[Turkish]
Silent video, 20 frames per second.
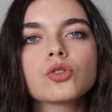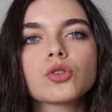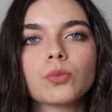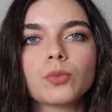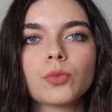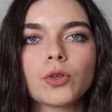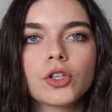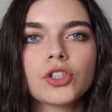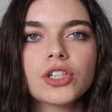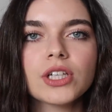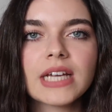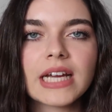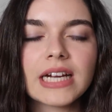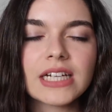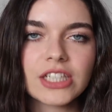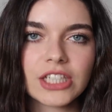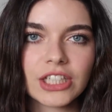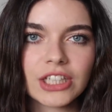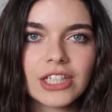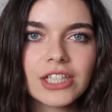400 gün boyunca
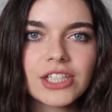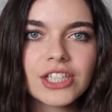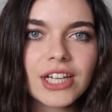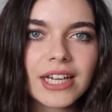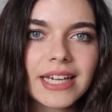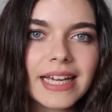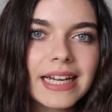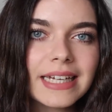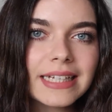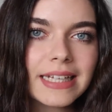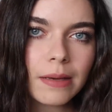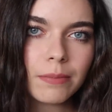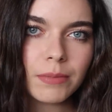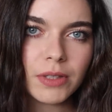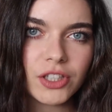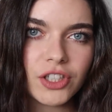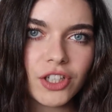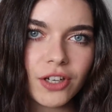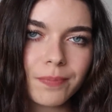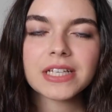gerçekten şeker
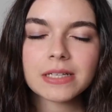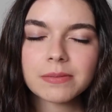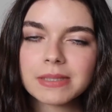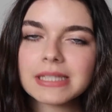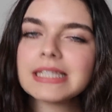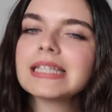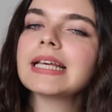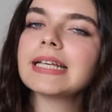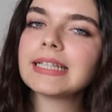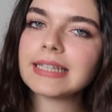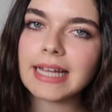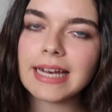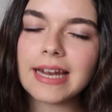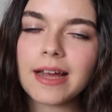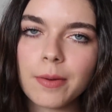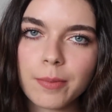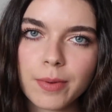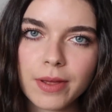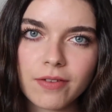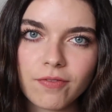yemeyeceğim. Şimdi size iki tane
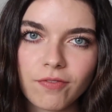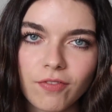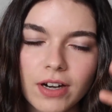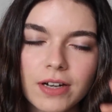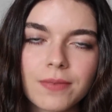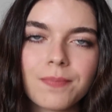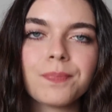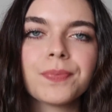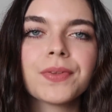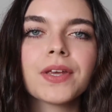haberim var.